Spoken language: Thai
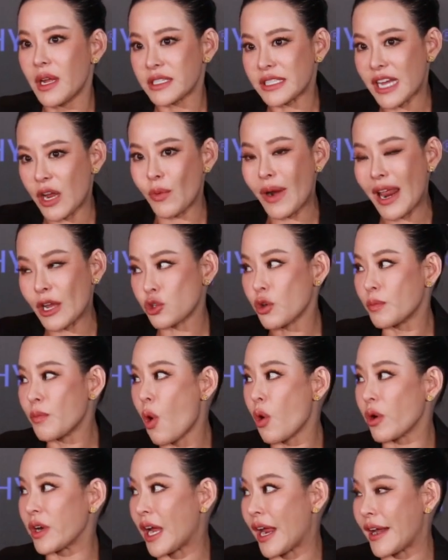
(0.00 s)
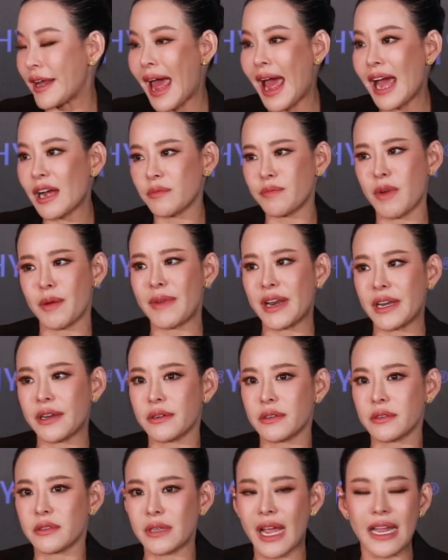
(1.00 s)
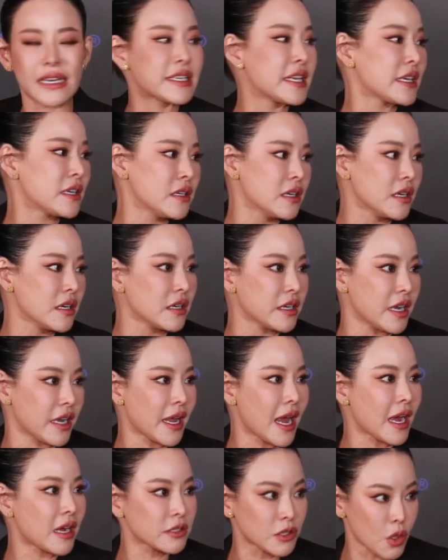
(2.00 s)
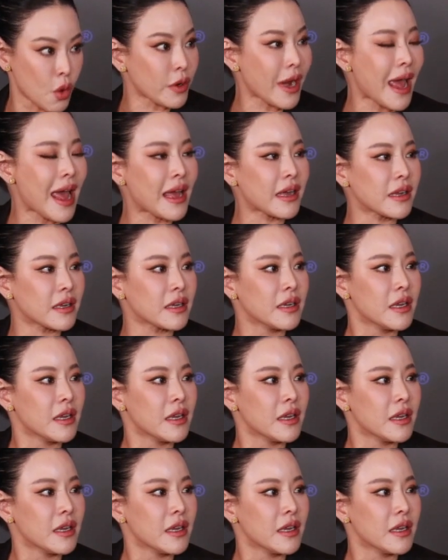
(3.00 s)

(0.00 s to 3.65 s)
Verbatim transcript: ใช้เวลาชั่วโมงเนี่ยนั่งประมาณอาทิตย์หนึ่งอย่างเงี้ยก็ต้องนั่ง